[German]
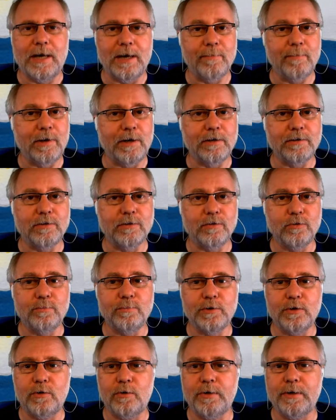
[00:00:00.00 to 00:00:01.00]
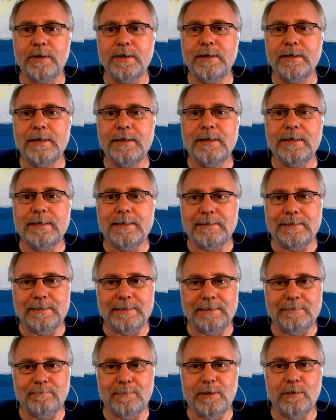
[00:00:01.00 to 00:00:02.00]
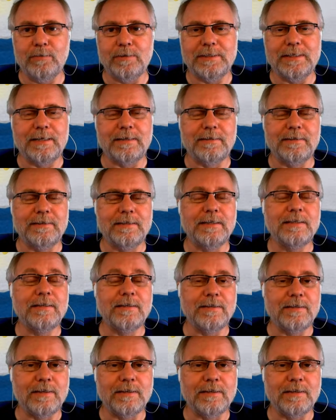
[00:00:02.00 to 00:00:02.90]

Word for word: einmal ist es Y-66.